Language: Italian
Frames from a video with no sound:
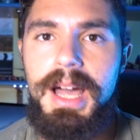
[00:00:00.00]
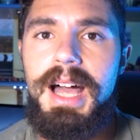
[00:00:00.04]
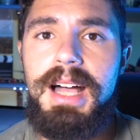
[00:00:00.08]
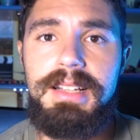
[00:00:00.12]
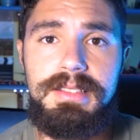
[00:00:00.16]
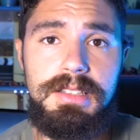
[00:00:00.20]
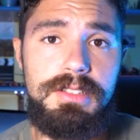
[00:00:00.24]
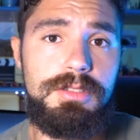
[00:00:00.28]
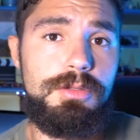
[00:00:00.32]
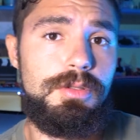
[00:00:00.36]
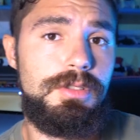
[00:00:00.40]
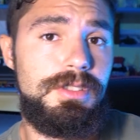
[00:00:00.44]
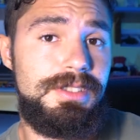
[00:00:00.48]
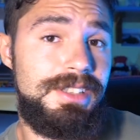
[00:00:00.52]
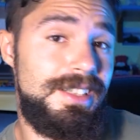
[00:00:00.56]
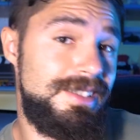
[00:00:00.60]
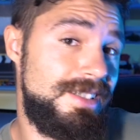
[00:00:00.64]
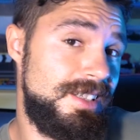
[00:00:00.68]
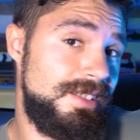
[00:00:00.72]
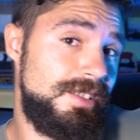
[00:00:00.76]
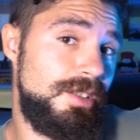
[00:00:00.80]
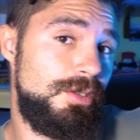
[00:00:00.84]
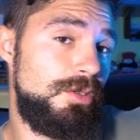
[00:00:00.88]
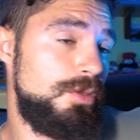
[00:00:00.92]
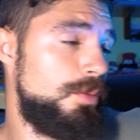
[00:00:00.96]
Ah, se, se
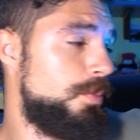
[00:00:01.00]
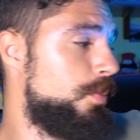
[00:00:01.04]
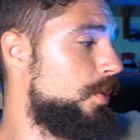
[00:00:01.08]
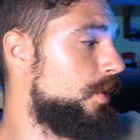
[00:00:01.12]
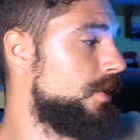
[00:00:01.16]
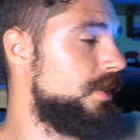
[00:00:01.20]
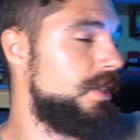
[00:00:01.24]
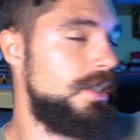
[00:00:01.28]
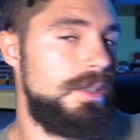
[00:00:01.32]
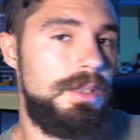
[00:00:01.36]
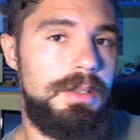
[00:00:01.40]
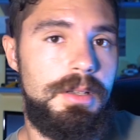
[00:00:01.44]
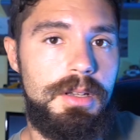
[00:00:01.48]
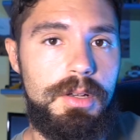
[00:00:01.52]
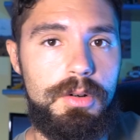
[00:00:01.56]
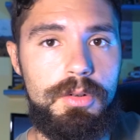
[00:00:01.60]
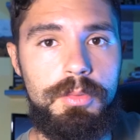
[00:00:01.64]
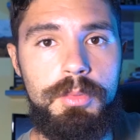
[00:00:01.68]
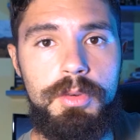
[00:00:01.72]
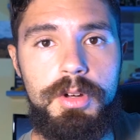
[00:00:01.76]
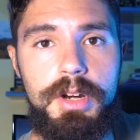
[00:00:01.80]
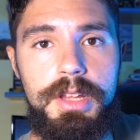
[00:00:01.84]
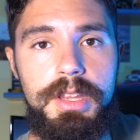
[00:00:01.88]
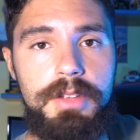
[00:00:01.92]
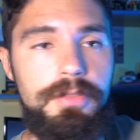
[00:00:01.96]
sentite un po' di
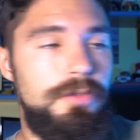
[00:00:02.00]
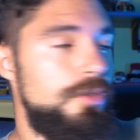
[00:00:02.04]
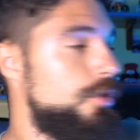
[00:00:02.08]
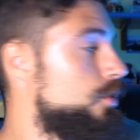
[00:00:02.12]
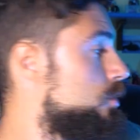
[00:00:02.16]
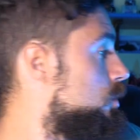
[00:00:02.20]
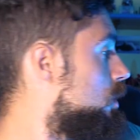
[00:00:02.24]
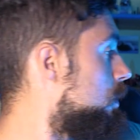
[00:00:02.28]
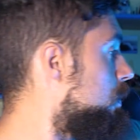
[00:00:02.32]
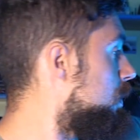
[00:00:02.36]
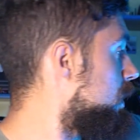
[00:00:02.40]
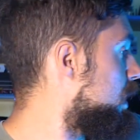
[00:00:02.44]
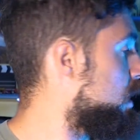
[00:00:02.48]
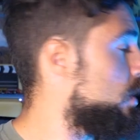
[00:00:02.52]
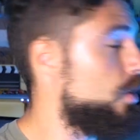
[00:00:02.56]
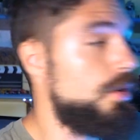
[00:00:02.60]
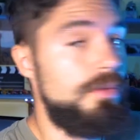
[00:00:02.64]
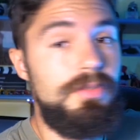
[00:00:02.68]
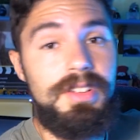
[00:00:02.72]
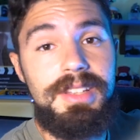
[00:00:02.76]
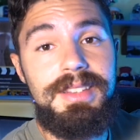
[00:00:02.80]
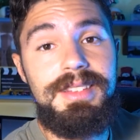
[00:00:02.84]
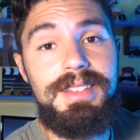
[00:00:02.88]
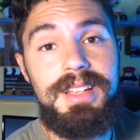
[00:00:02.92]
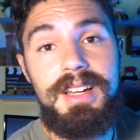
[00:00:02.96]
rumore di fondo è perché ho il
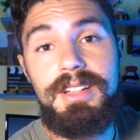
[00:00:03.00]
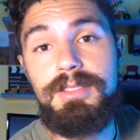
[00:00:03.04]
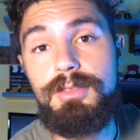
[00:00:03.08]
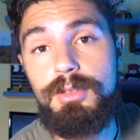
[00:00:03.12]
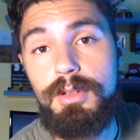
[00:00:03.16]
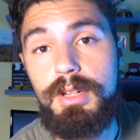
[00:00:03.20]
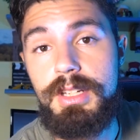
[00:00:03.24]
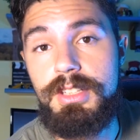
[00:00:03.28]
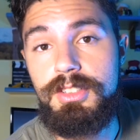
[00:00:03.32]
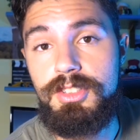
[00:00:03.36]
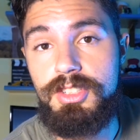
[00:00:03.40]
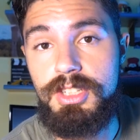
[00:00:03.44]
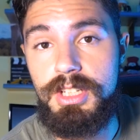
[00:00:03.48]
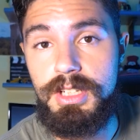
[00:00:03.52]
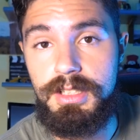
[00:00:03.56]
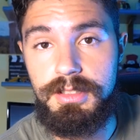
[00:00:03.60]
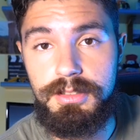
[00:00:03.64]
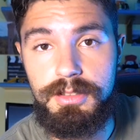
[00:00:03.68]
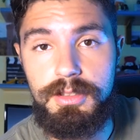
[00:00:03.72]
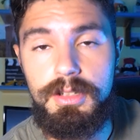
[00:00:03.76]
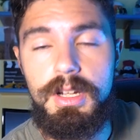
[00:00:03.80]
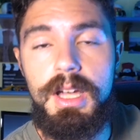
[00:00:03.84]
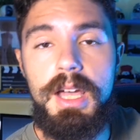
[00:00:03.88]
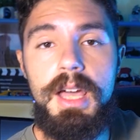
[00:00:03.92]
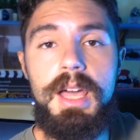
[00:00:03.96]
ventilatore
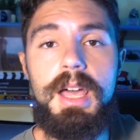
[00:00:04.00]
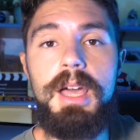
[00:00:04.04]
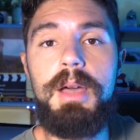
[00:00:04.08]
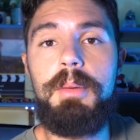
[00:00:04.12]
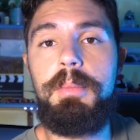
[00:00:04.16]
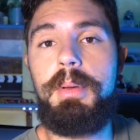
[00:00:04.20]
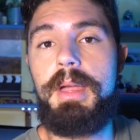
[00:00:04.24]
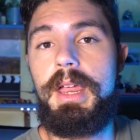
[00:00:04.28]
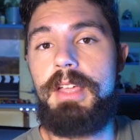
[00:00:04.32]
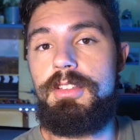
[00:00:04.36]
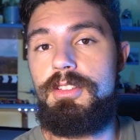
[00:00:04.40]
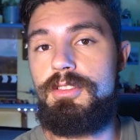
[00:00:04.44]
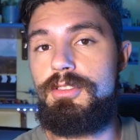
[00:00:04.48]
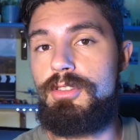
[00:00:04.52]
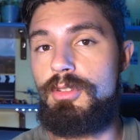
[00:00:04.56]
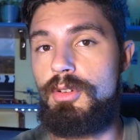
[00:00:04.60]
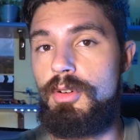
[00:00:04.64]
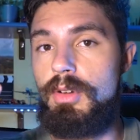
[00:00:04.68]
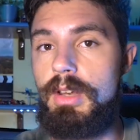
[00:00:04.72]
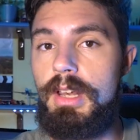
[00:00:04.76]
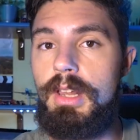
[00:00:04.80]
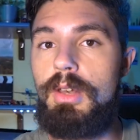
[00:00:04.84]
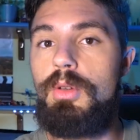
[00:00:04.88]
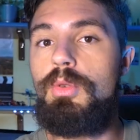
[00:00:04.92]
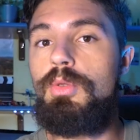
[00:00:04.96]
acceso, perché ci
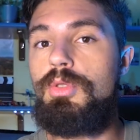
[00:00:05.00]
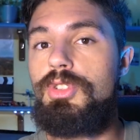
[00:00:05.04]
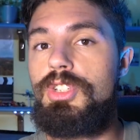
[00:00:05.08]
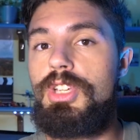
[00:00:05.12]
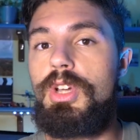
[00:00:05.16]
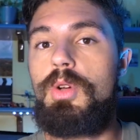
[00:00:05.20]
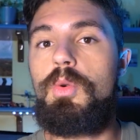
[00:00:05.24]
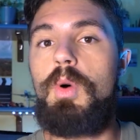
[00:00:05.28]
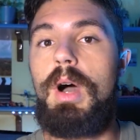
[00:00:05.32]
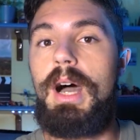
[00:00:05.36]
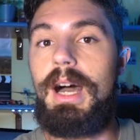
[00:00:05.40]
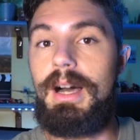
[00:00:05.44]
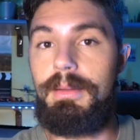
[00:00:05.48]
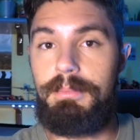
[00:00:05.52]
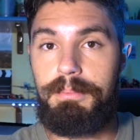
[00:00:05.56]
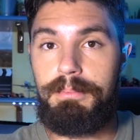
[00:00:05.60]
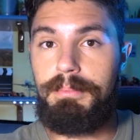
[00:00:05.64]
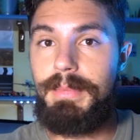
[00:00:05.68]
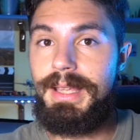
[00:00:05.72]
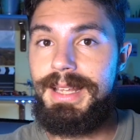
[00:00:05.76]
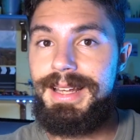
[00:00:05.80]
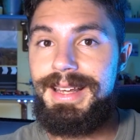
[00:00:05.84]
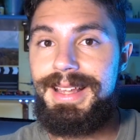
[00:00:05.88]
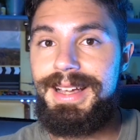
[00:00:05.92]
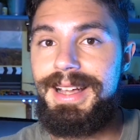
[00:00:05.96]
sono le luci qua,
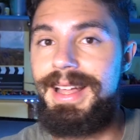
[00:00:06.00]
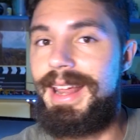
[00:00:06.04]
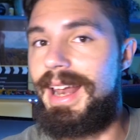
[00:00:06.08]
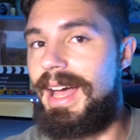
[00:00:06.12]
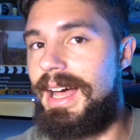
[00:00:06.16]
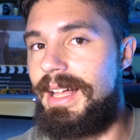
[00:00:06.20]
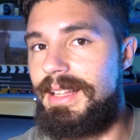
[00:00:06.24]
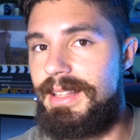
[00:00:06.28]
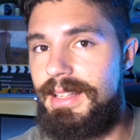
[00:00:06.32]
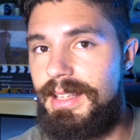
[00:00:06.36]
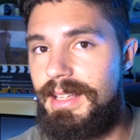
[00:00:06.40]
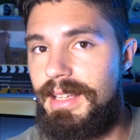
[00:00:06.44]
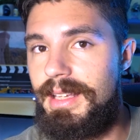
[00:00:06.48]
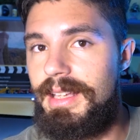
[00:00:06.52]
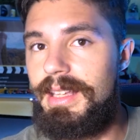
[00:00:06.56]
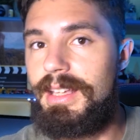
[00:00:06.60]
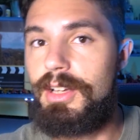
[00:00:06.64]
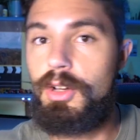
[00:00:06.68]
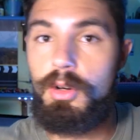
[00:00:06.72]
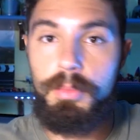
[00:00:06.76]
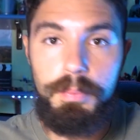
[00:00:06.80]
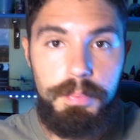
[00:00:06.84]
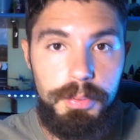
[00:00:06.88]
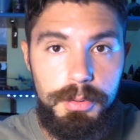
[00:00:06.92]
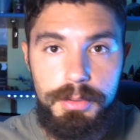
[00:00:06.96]
mille gradi, i
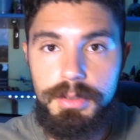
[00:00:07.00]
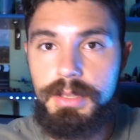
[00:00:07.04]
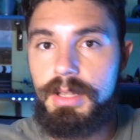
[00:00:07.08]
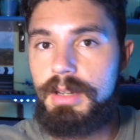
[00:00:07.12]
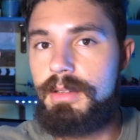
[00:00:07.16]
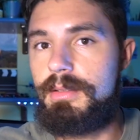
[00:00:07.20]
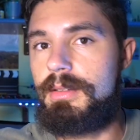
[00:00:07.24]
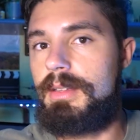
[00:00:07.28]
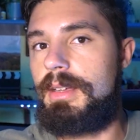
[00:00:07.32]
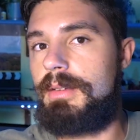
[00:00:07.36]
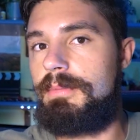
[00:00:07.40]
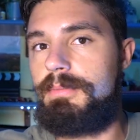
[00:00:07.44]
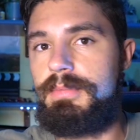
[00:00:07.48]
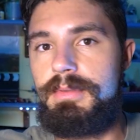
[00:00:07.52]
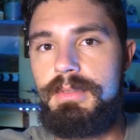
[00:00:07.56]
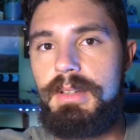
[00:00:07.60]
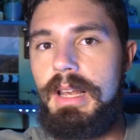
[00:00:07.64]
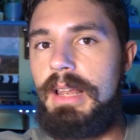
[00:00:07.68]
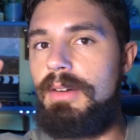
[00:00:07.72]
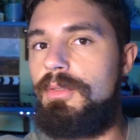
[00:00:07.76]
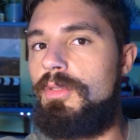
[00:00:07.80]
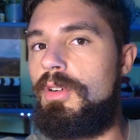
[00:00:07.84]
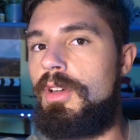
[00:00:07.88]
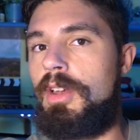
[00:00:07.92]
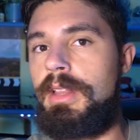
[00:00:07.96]
computer che
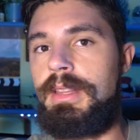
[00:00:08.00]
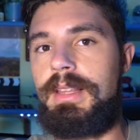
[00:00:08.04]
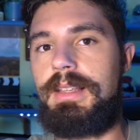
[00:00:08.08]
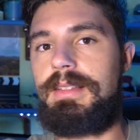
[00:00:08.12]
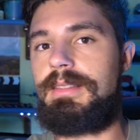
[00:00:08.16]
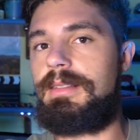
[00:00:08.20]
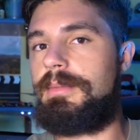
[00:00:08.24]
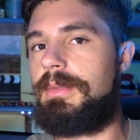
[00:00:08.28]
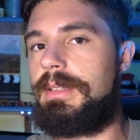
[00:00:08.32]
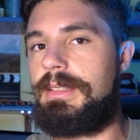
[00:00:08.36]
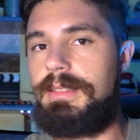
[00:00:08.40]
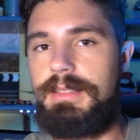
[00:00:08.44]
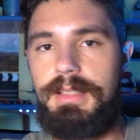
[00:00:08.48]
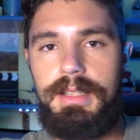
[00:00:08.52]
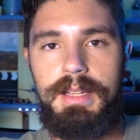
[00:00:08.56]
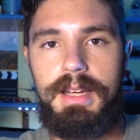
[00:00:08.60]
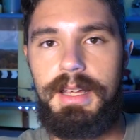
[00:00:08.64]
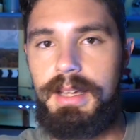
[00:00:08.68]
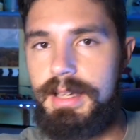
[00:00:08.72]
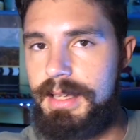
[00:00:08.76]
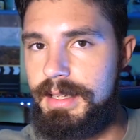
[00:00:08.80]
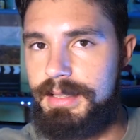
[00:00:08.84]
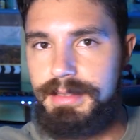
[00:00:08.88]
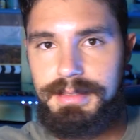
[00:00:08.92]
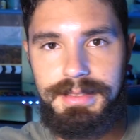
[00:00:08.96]
lavorano da
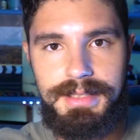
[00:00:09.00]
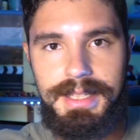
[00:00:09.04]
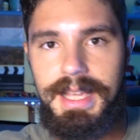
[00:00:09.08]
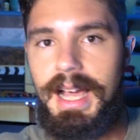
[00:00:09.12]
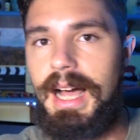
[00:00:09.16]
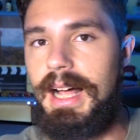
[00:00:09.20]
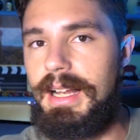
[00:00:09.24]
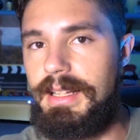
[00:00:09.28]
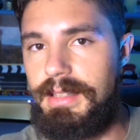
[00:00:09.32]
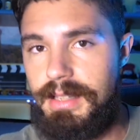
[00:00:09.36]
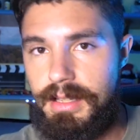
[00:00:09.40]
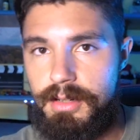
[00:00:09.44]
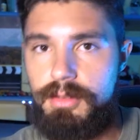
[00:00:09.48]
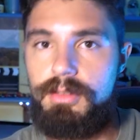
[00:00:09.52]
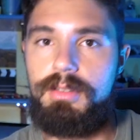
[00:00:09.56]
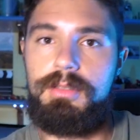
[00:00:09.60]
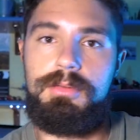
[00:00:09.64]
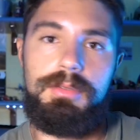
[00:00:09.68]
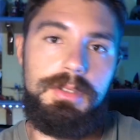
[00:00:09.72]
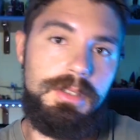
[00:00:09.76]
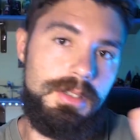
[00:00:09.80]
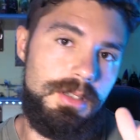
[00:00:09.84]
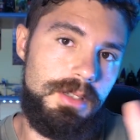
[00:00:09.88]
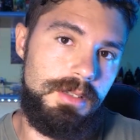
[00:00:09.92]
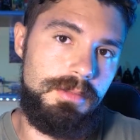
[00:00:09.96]
stamattina che scaldano e
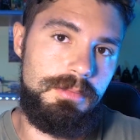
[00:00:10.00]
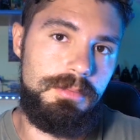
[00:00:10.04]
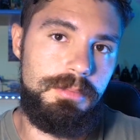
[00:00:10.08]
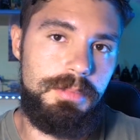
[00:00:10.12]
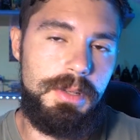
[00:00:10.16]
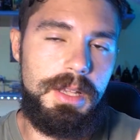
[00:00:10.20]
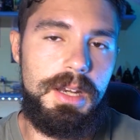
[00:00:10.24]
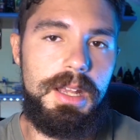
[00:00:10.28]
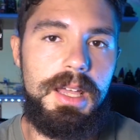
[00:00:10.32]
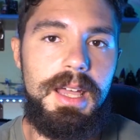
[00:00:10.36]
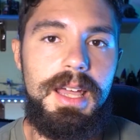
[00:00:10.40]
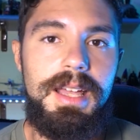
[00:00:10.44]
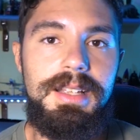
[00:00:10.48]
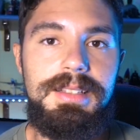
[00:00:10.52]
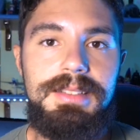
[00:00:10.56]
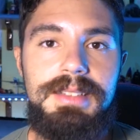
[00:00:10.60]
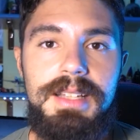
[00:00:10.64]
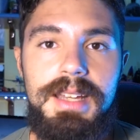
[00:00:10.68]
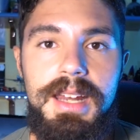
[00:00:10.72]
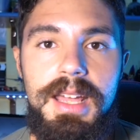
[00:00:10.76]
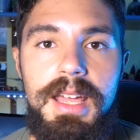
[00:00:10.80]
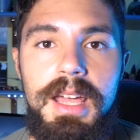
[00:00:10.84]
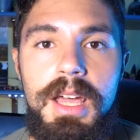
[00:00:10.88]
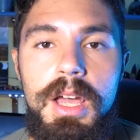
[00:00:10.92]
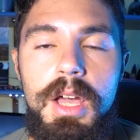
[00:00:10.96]
quindi per
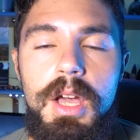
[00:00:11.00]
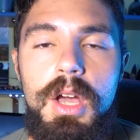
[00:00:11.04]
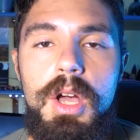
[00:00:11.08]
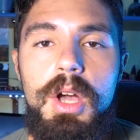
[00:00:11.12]
essere